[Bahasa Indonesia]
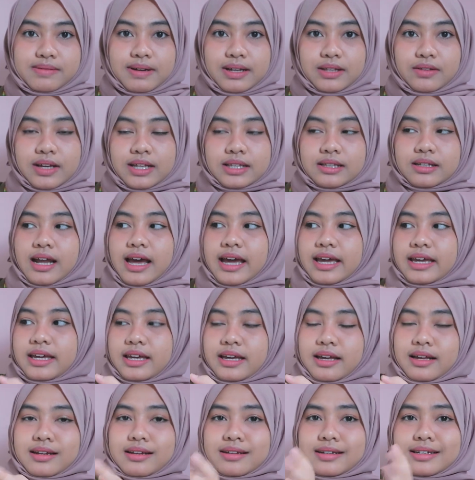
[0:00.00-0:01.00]
ini sepatu yang
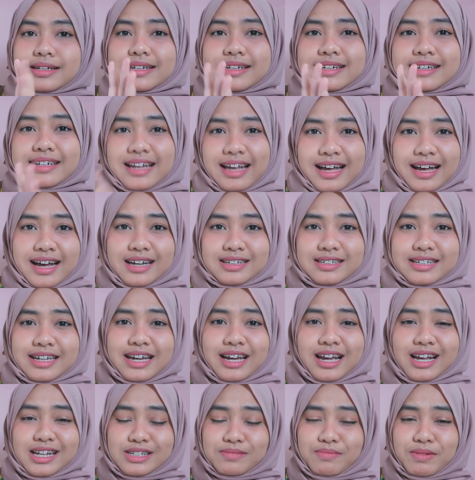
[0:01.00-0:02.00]
terakhir Nah
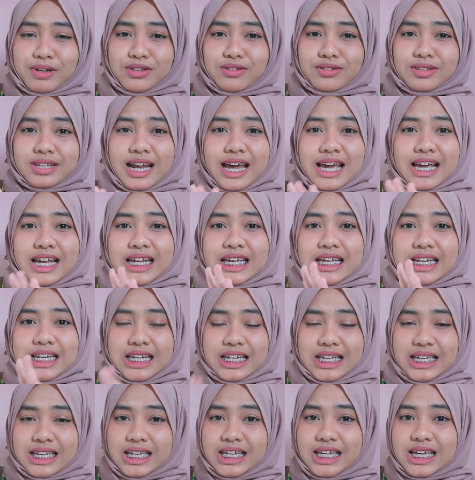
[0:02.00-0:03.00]
sayangnya sepatu terakhir
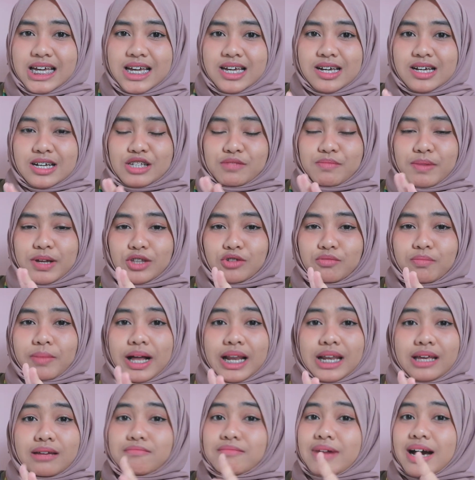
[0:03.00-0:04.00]
ini Sepatu
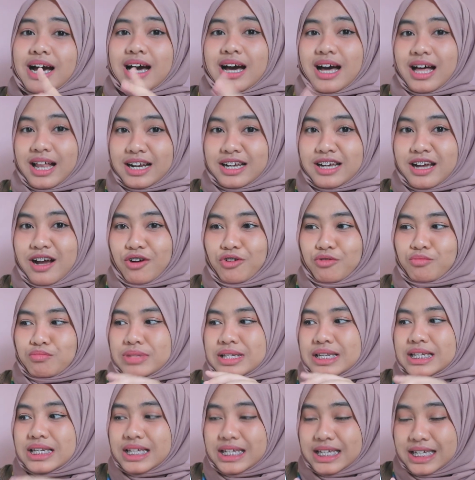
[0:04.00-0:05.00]
paling mahal yang aku
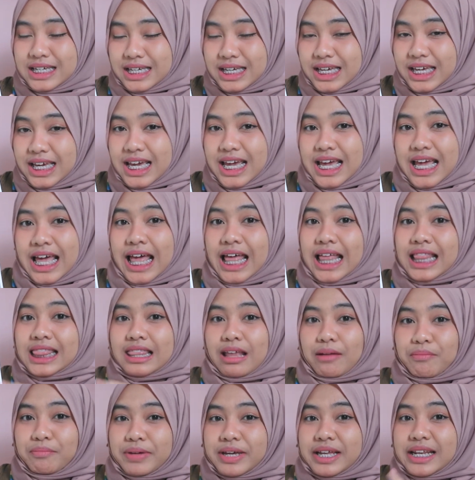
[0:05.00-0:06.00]
beli
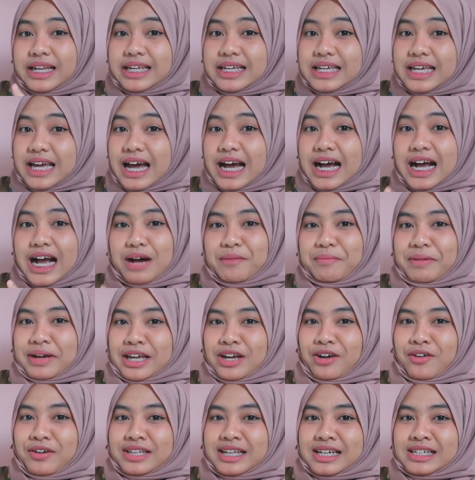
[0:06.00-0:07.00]
tapi dia nggak
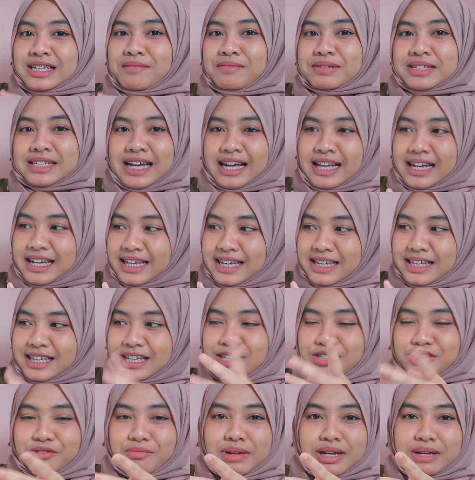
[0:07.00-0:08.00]
pakai kotak sama sekali
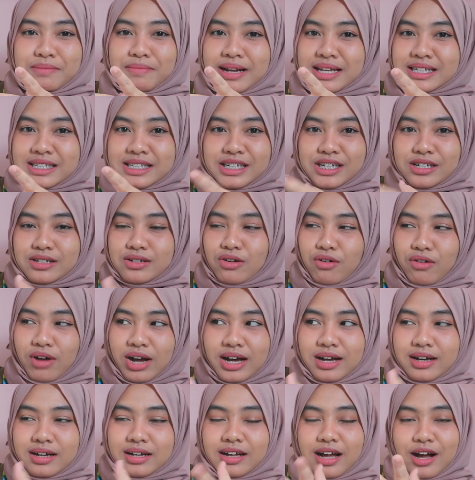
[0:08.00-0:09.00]
jadi cuma diplastikin
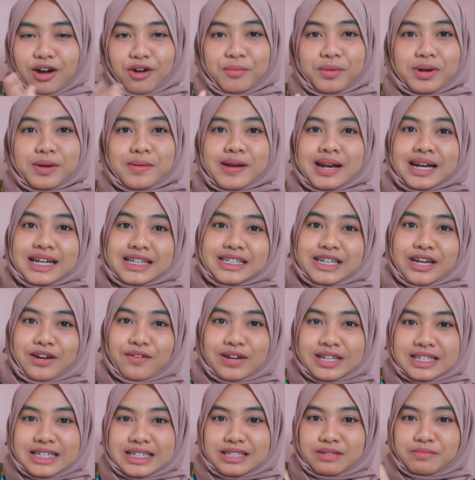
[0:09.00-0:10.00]
doang aku benar-benar
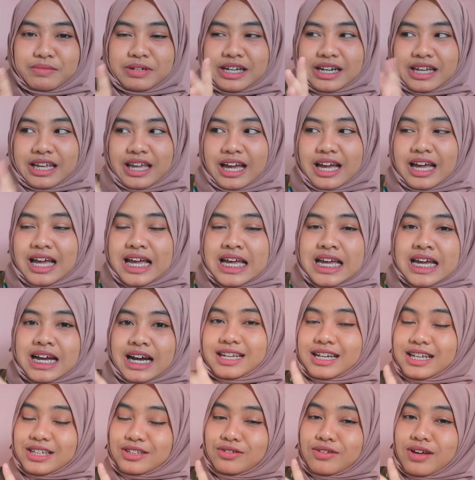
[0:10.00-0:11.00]
kecewa sih sebenarnya
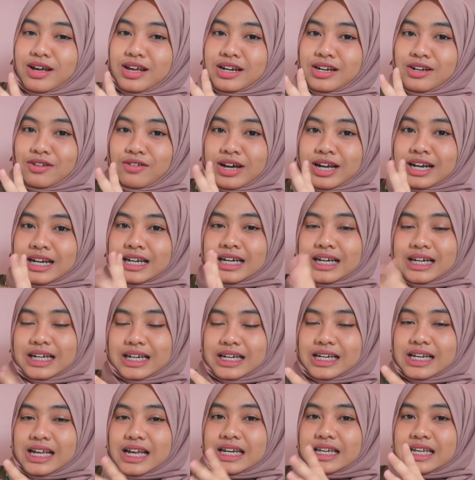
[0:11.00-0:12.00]
ini tuh dari luar
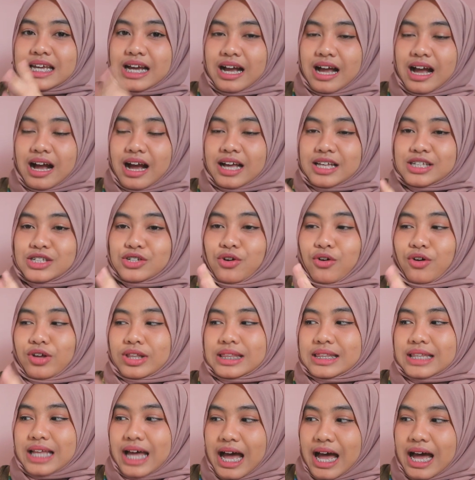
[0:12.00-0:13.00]
negeri dan dia nggak ngasih
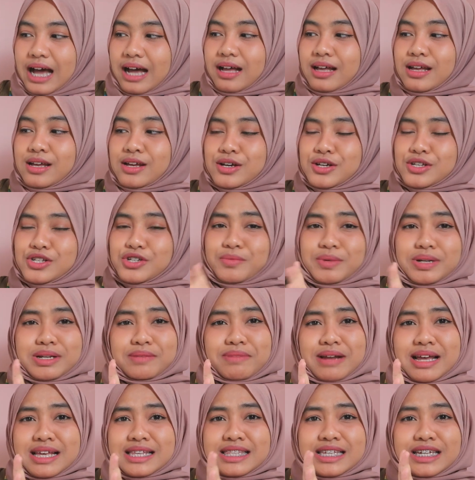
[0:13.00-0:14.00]
kotak cuma
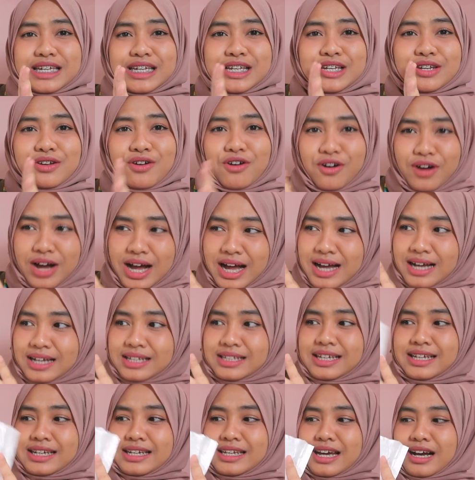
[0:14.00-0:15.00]
diplastikin
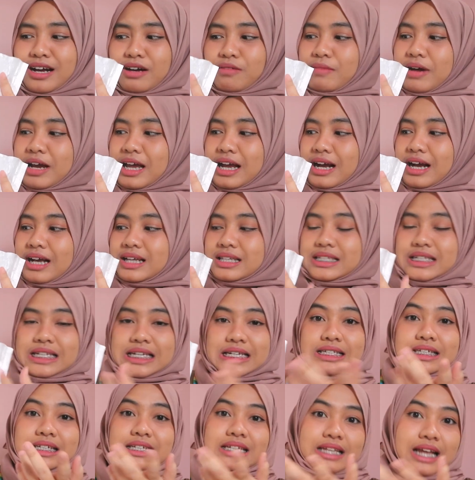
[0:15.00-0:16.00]
doang jadi aku ya bayang nggak
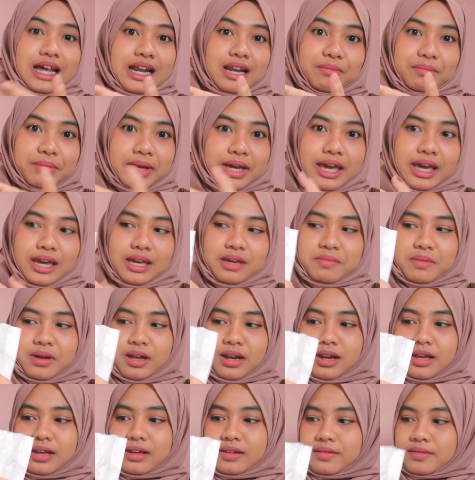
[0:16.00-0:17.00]
sih isi di dalamnya kayak
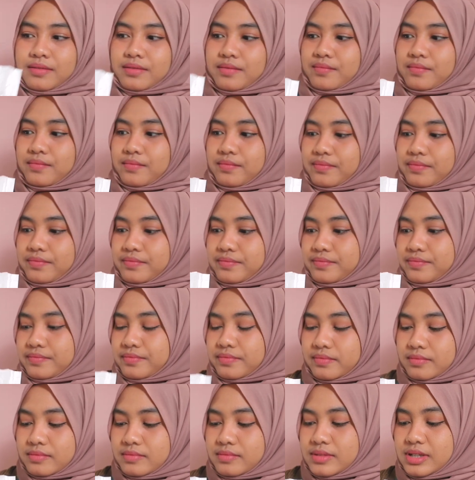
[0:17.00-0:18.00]
gimana
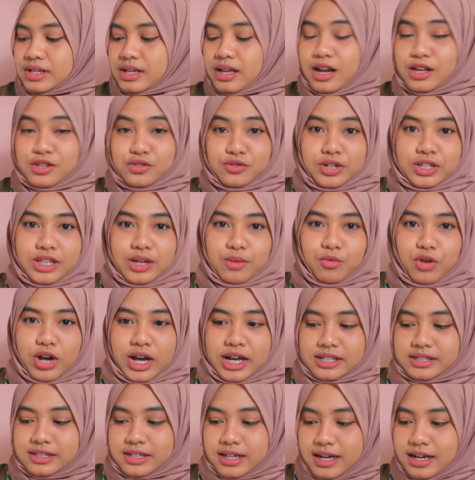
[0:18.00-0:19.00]
langsung kita
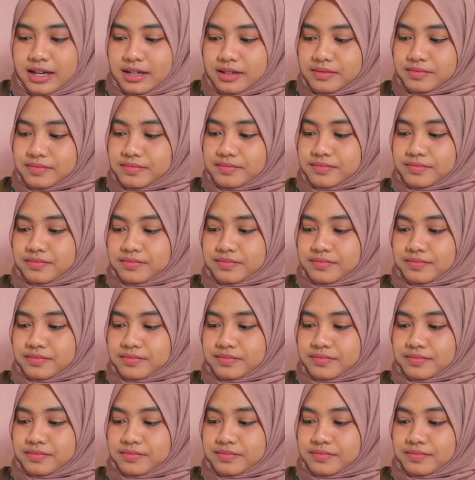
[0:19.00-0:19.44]
buka aja